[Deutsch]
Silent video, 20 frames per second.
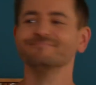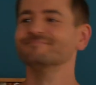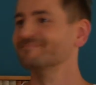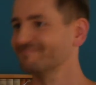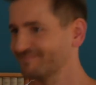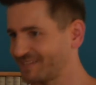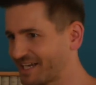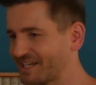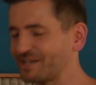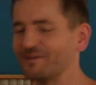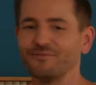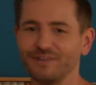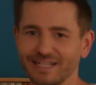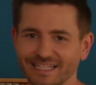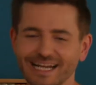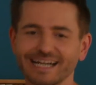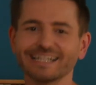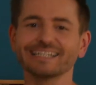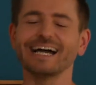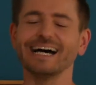Danke, vielen
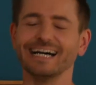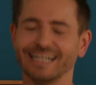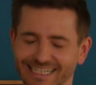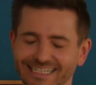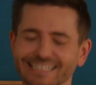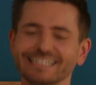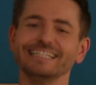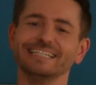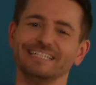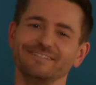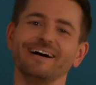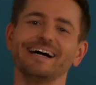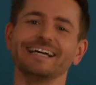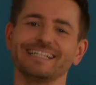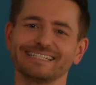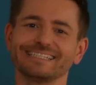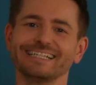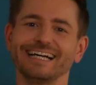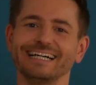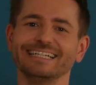Dank. Ja, ich
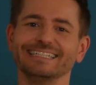weiß, ja.